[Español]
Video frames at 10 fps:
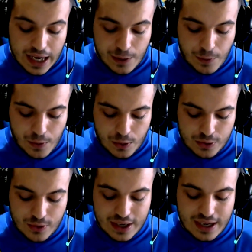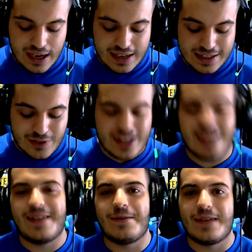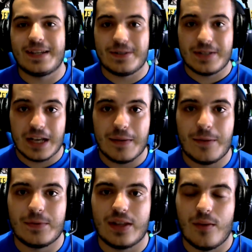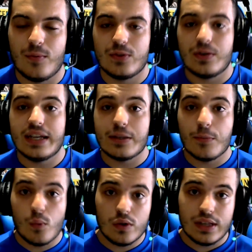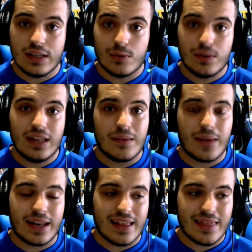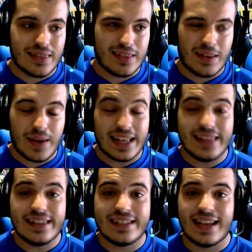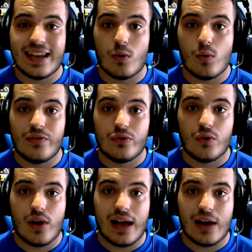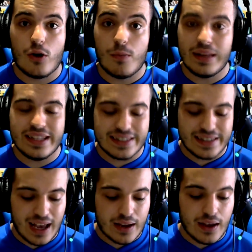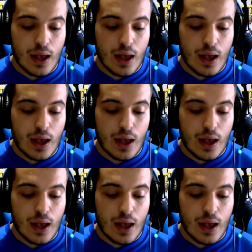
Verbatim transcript: Y luego otro que ha sido añadido, que esto sí que me ha gustado mucho, es multitud de, de variantes en cuanto a combate stack.